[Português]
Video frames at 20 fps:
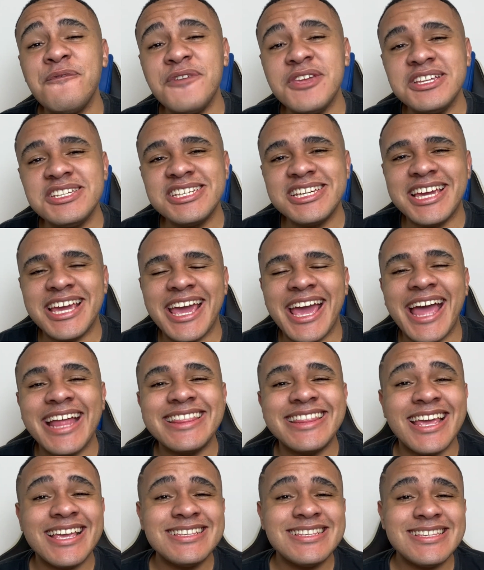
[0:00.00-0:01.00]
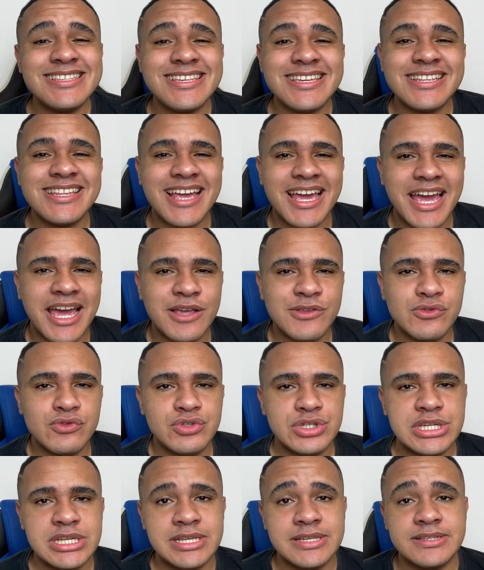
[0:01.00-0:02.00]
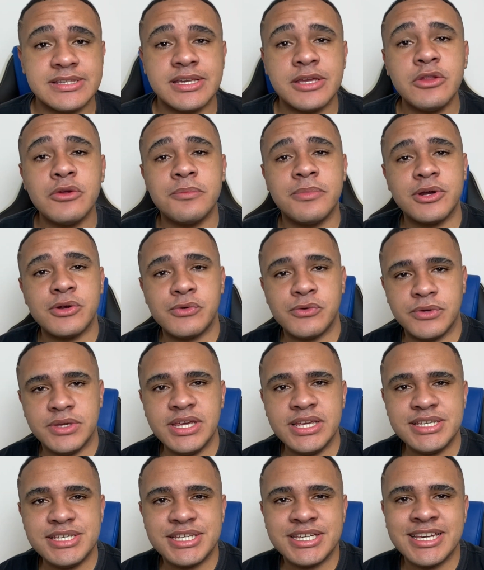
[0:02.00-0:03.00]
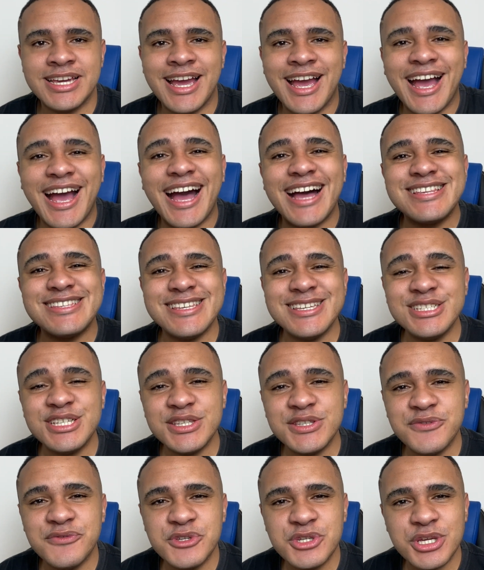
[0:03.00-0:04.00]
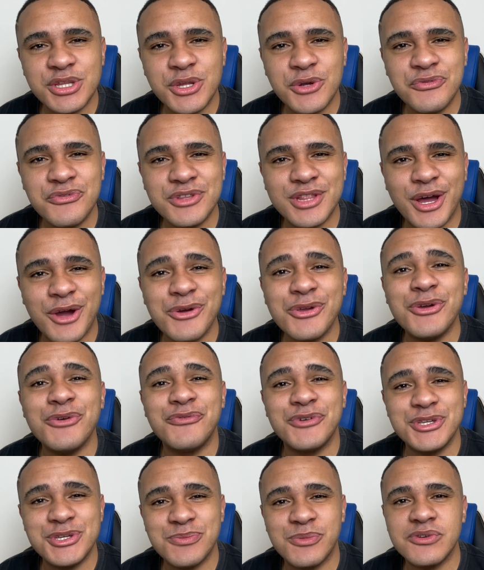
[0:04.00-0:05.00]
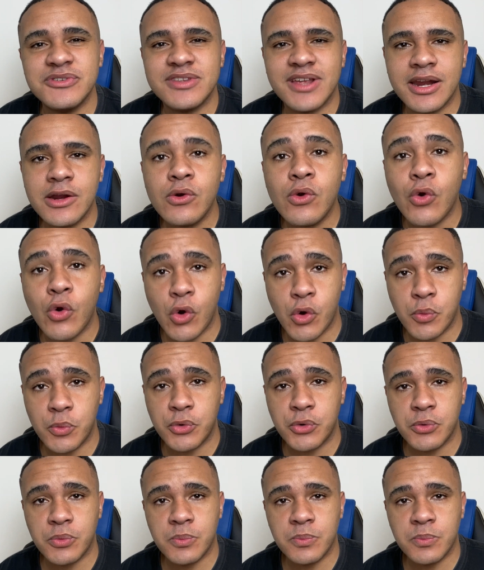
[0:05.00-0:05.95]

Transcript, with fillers: a fim de ganhar até 60 reais utilizando o Banco It? Assiste esse vídeo até o final que eu vou te mostrar como.